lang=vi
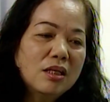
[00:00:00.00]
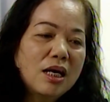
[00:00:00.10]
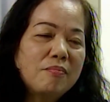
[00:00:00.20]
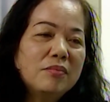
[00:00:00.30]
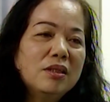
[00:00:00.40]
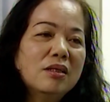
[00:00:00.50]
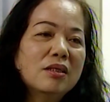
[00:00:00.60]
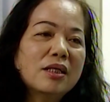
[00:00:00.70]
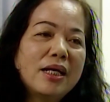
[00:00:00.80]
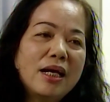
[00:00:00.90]
hàm lượng
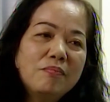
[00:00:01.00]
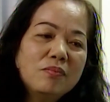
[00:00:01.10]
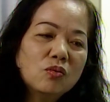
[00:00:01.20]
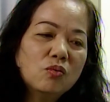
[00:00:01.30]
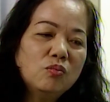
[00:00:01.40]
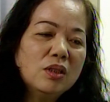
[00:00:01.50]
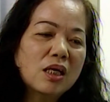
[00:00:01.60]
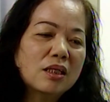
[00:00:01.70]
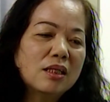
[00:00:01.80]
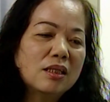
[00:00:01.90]
kẽm cũng
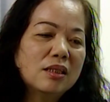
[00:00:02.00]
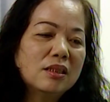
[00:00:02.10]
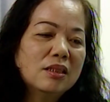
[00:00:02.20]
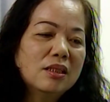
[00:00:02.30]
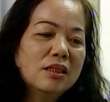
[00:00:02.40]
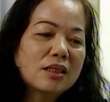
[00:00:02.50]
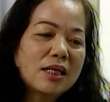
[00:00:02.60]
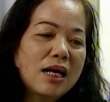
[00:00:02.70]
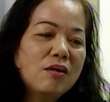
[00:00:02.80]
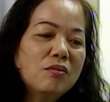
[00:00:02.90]
được là
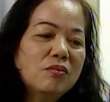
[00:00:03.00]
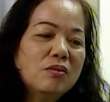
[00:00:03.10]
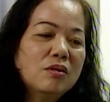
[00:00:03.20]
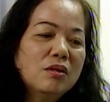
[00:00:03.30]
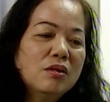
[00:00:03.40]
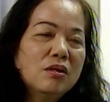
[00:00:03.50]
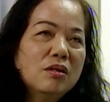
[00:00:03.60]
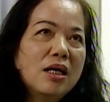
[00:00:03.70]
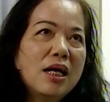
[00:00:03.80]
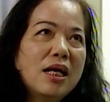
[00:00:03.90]
cao
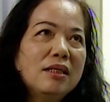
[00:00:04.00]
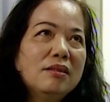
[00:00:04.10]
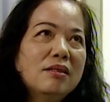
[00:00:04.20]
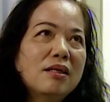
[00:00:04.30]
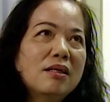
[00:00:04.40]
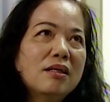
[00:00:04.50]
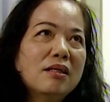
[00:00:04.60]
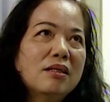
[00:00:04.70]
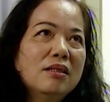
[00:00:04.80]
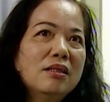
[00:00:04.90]
hai nữa
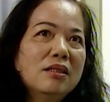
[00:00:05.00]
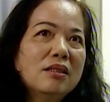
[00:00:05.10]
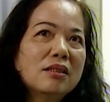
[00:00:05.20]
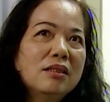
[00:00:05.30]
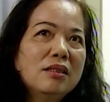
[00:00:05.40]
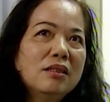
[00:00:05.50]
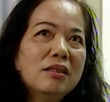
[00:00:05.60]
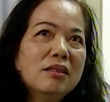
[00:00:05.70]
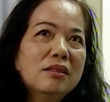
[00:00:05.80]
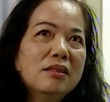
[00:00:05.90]
là cái
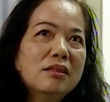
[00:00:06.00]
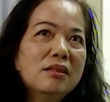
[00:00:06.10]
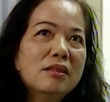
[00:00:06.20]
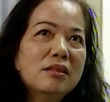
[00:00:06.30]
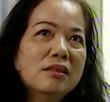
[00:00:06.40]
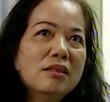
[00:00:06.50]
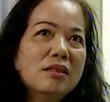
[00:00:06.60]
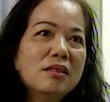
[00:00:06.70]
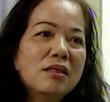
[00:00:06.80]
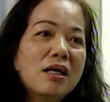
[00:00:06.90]
uh,
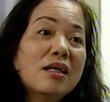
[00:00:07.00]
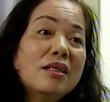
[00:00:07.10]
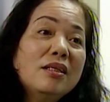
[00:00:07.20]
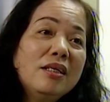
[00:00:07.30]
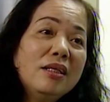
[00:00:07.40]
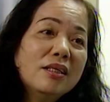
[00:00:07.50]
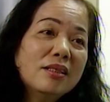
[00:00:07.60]
ờ, arginin